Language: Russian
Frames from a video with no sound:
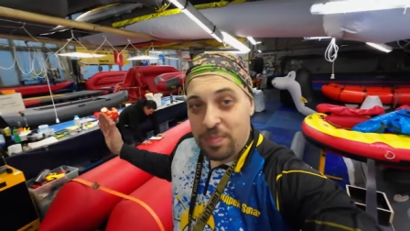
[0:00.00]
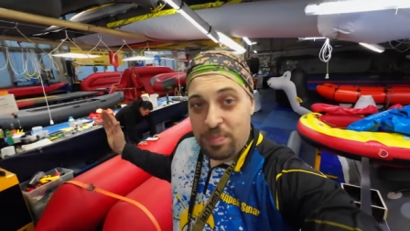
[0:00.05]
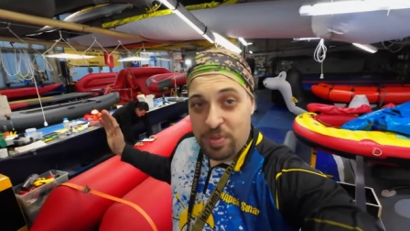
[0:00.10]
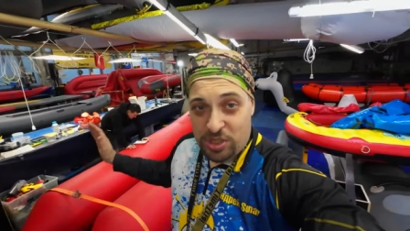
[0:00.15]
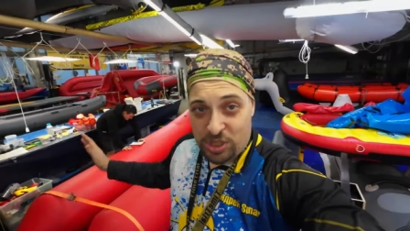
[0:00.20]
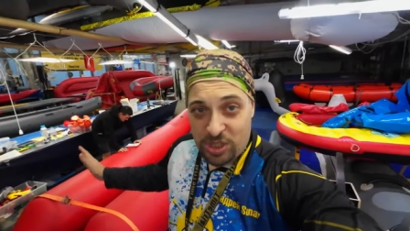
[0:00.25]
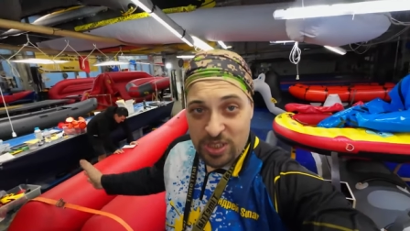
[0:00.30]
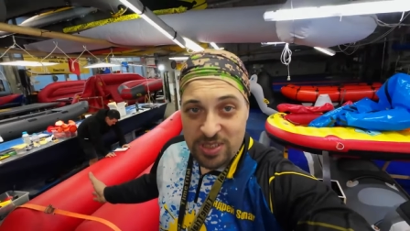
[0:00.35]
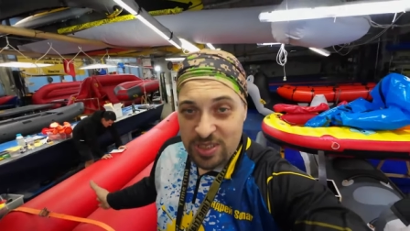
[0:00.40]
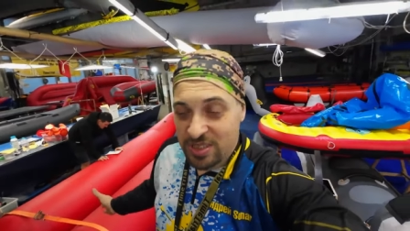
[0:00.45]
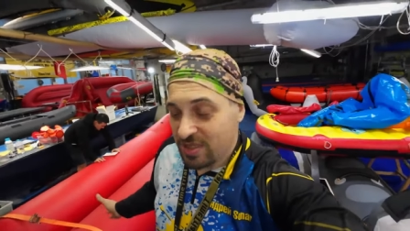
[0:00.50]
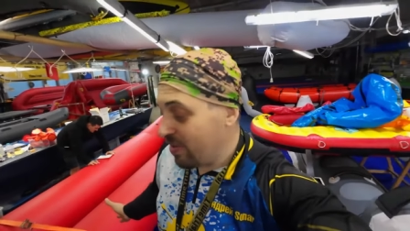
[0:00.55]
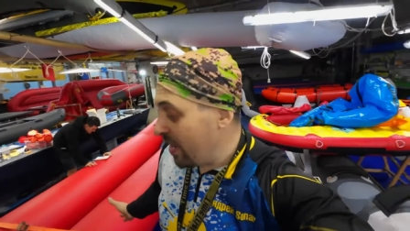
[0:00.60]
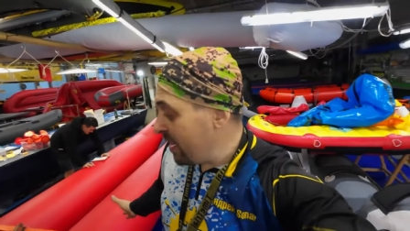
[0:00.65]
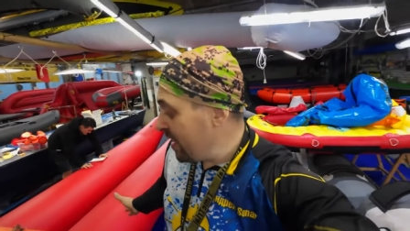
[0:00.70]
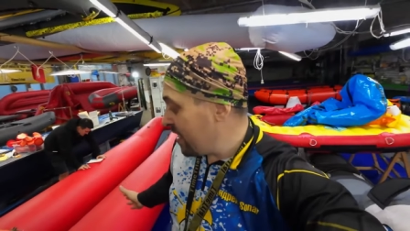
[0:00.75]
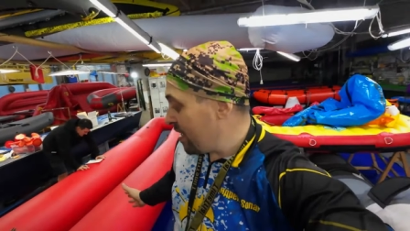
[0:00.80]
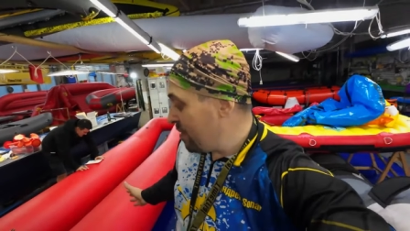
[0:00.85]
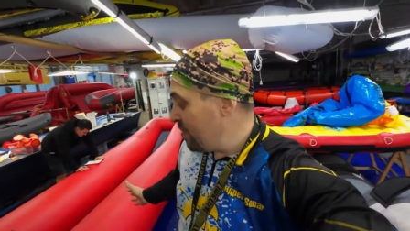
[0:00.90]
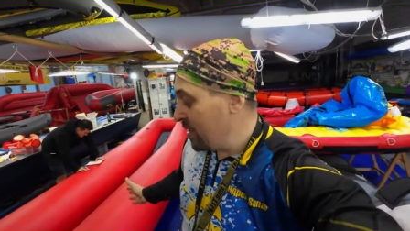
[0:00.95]
Пишите
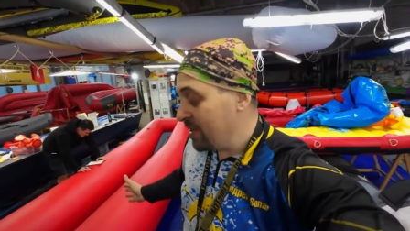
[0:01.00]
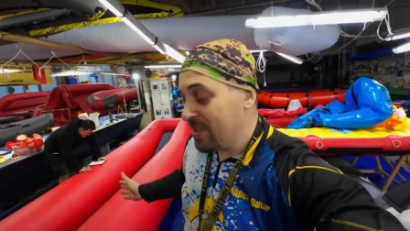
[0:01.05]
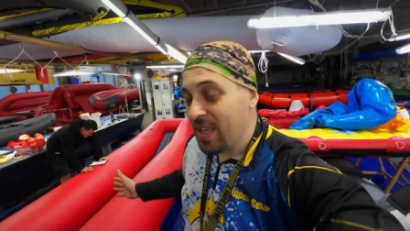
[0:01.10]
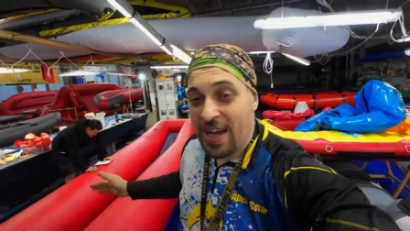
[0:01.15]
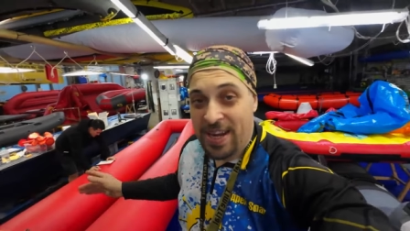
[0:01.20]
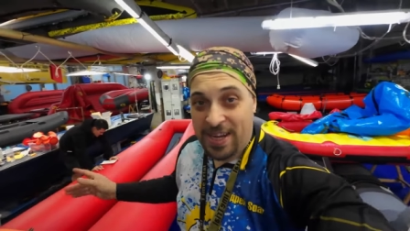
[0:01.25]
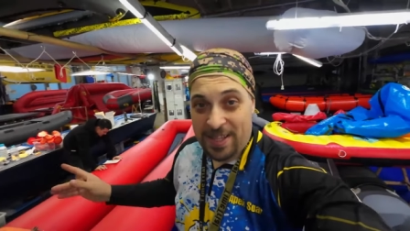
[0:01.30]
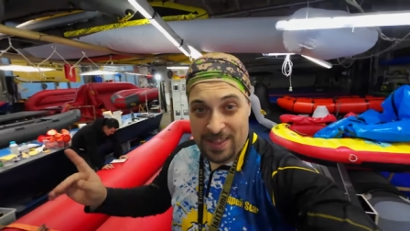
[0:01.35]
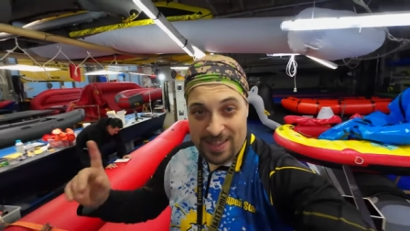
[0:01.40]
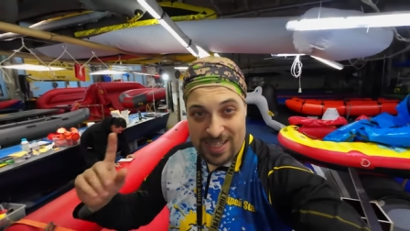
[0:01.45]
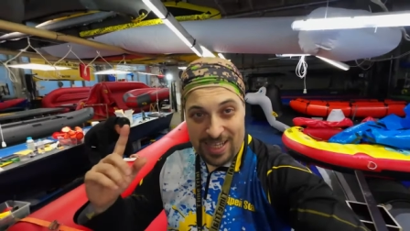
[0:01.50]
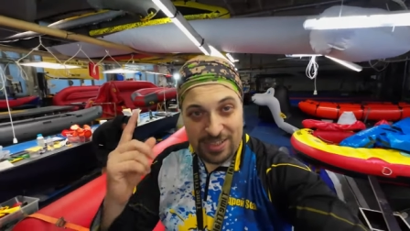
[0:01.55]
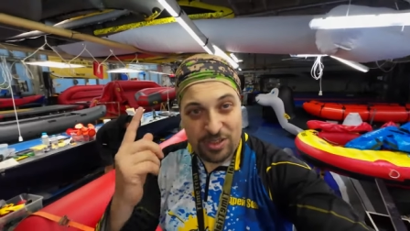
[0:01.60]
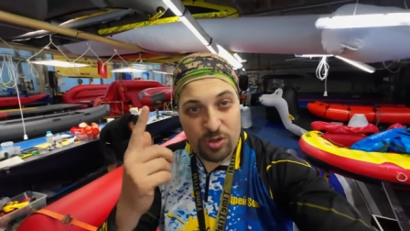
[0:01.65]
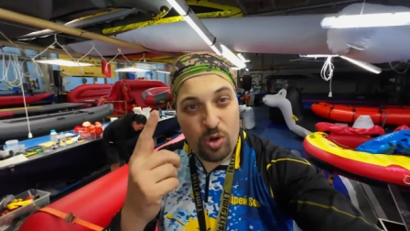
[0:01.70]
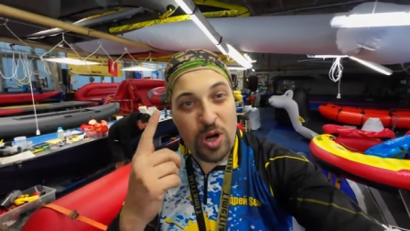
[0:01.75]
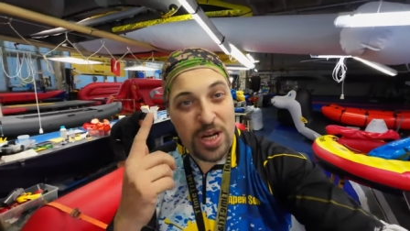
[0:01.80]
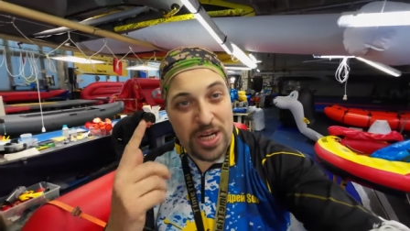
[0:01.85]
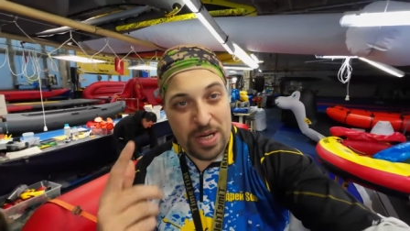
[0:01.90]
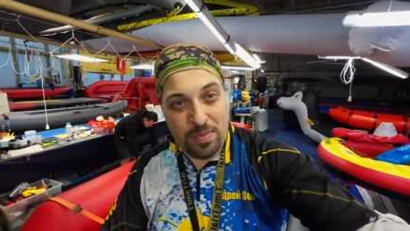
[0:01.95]
свои комментарии,
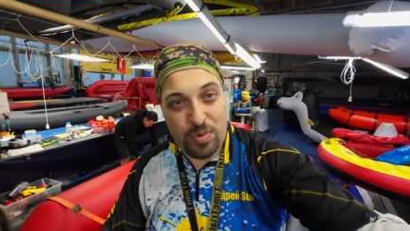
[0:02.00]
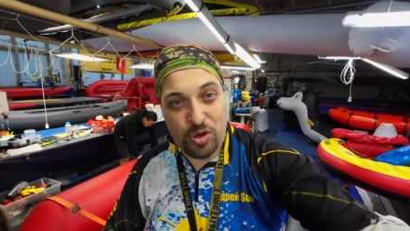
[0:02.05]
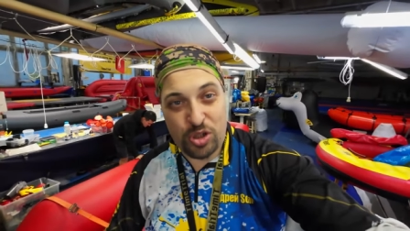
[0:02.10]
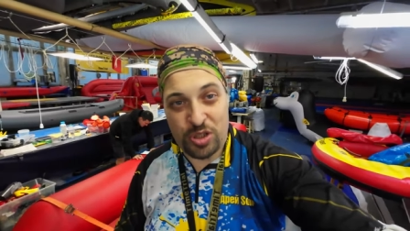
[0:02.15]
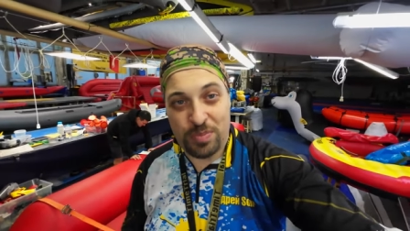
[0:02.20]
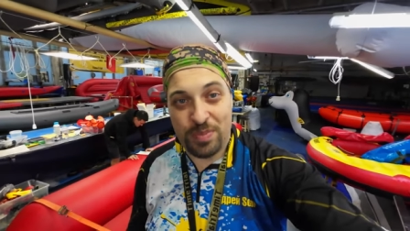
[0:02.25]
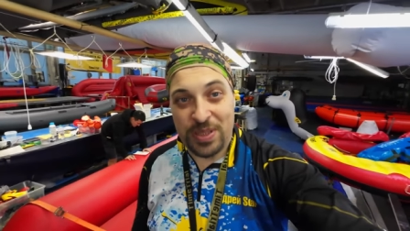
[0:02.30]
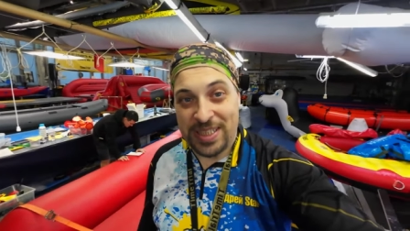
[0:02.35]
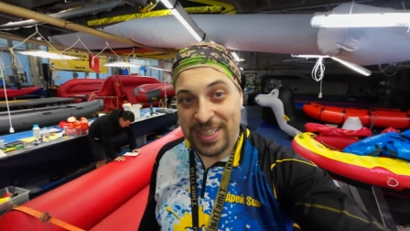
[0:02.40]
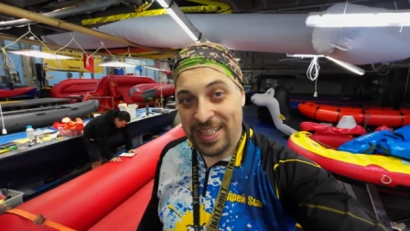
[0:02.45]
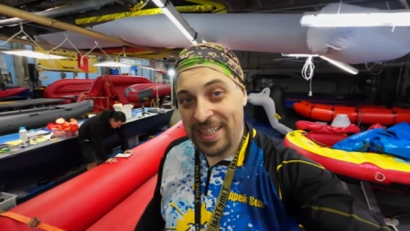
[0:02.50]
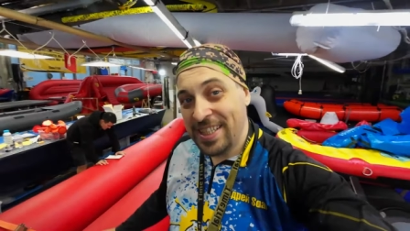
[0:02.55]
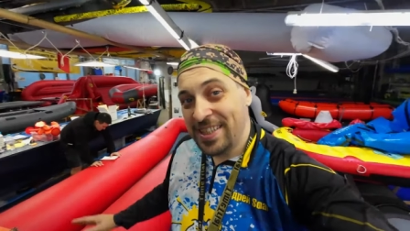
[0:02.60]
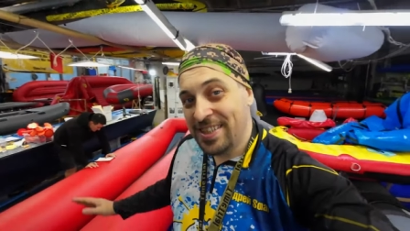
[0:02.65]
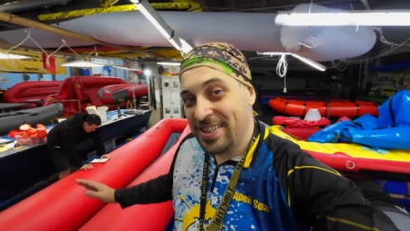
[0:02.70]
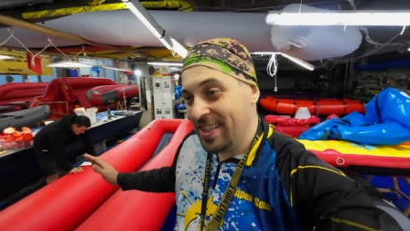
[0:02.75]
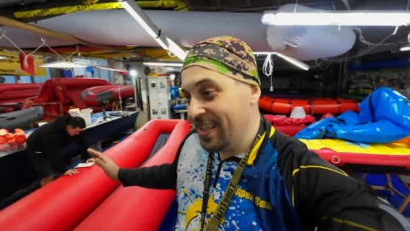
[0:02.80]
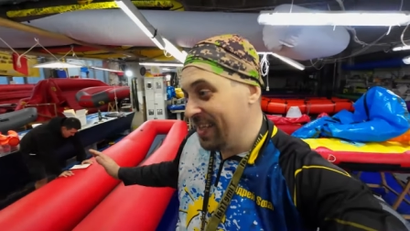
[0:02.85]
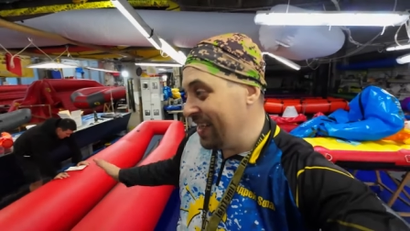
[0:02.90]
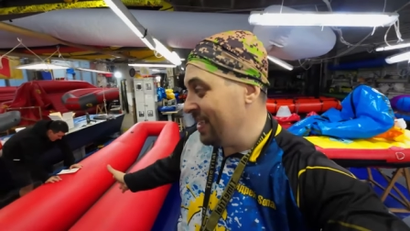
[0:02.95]
насколько может быть
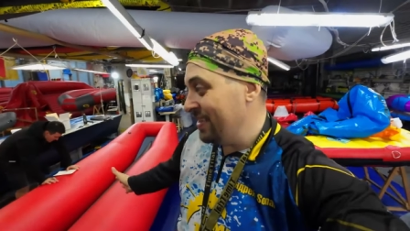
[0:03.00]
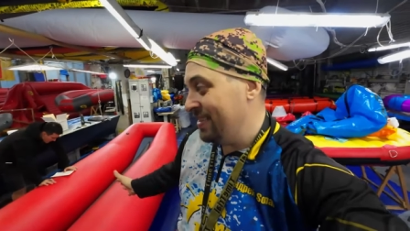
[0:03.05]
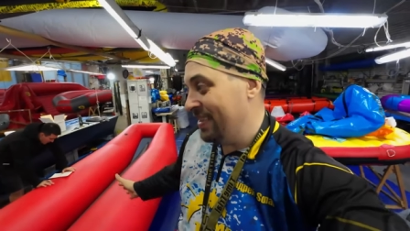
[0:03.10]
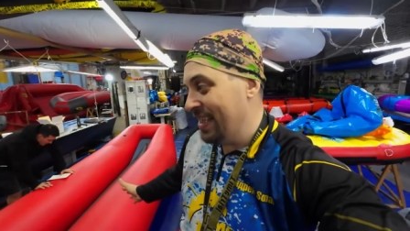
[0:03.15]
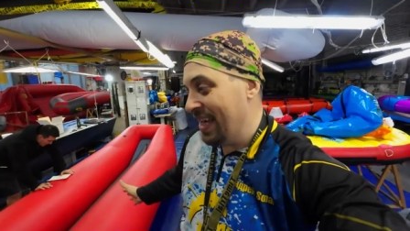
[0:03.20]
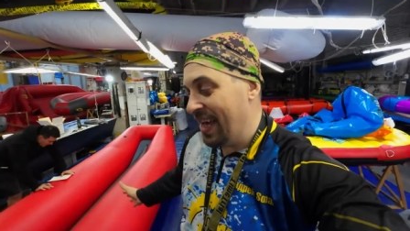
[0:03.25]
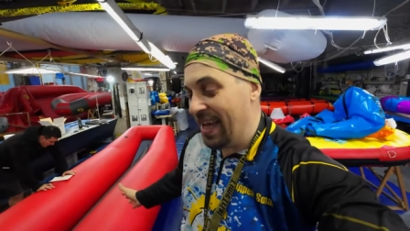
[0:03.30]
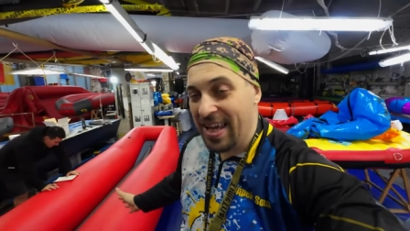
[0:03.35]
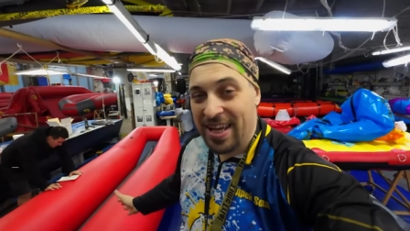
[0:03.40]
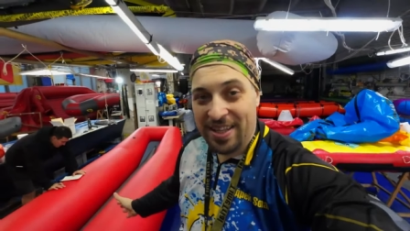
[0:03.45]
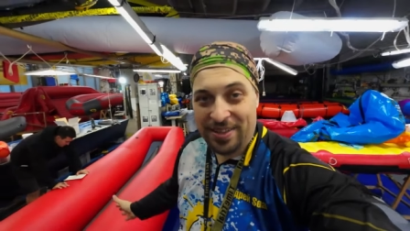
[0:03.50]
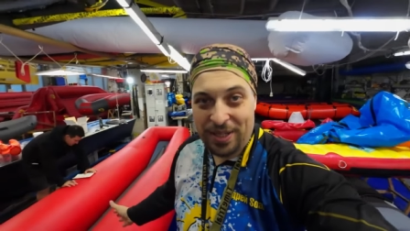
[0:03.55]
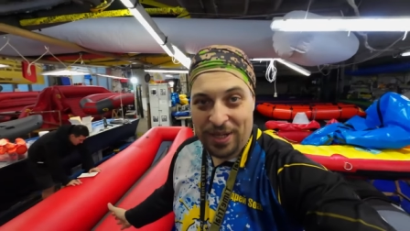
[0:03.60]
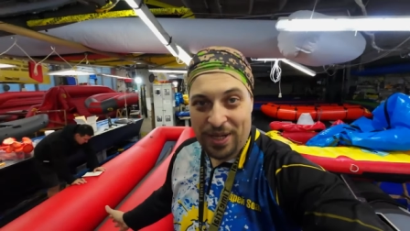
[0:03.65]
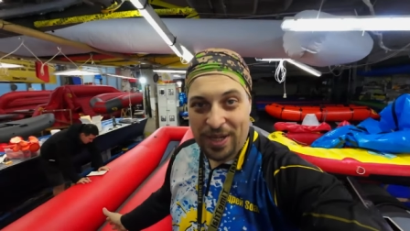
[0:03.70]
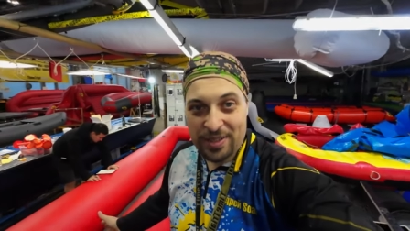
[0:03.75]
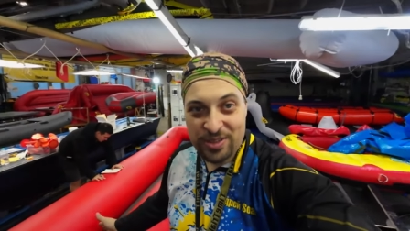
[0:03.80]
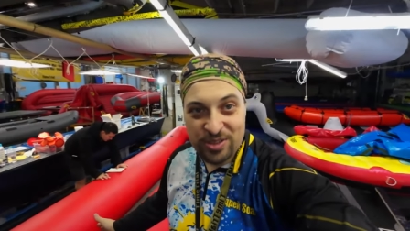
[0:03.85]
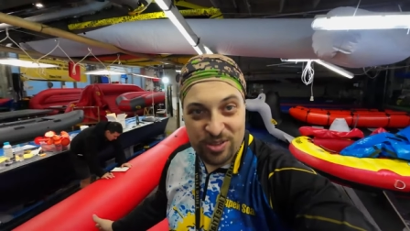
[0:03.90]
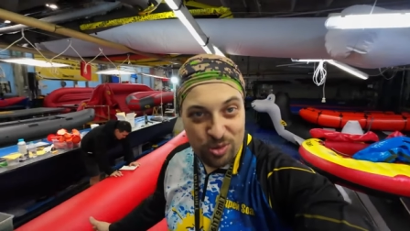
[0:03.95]
интересна эта
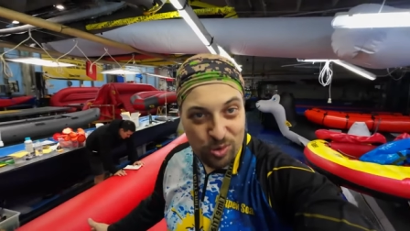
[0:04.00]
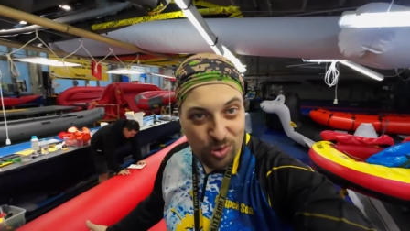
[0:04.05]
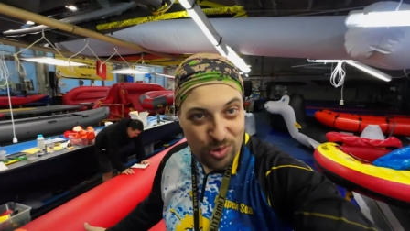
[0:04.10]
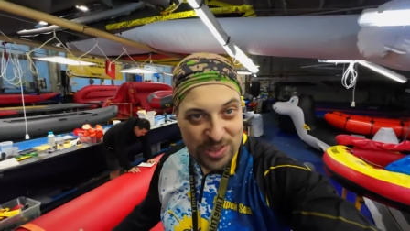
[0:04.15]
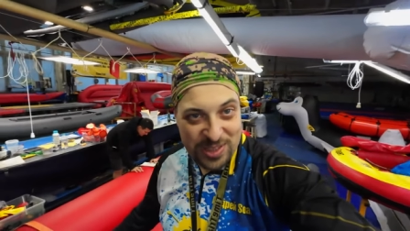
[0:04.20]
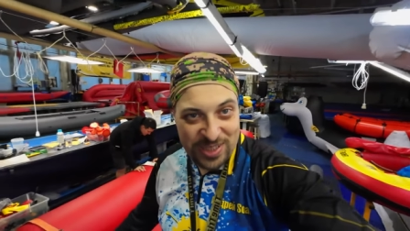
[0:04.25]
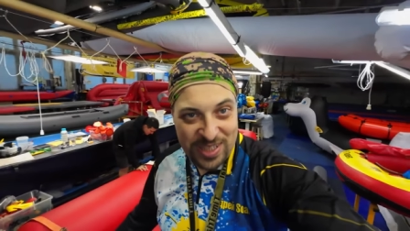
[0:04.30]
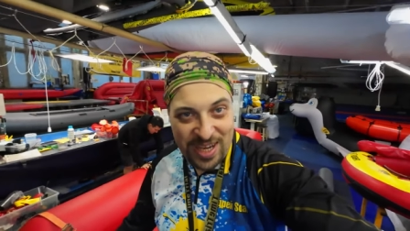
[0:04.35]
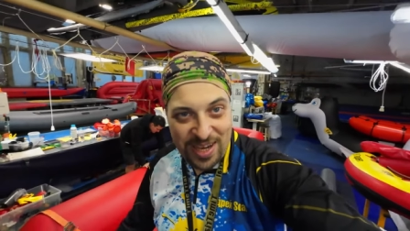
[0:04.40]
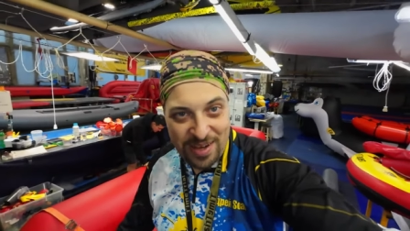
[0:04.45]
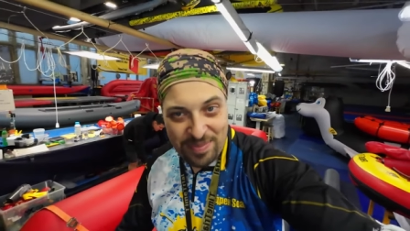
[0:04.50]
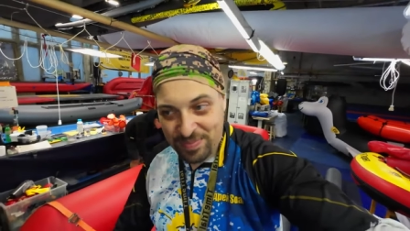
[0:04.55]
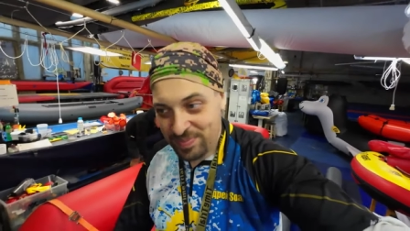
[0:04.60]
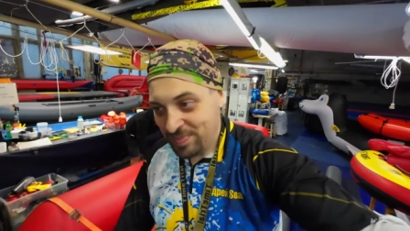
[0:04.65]
конструкция.